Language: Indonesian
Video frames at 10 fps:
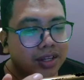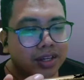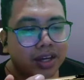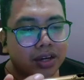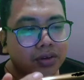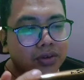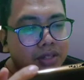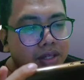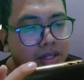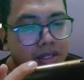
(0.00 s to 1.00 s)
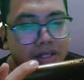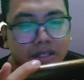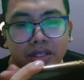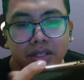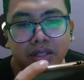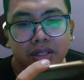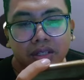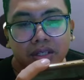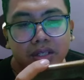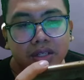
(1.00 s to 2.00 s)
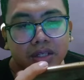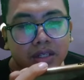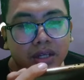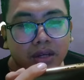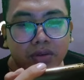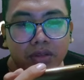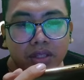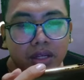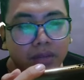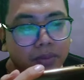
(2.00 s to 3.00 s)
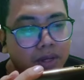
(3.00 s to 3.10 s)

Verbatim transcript: Gak ngotak guys. Gak ngotak nih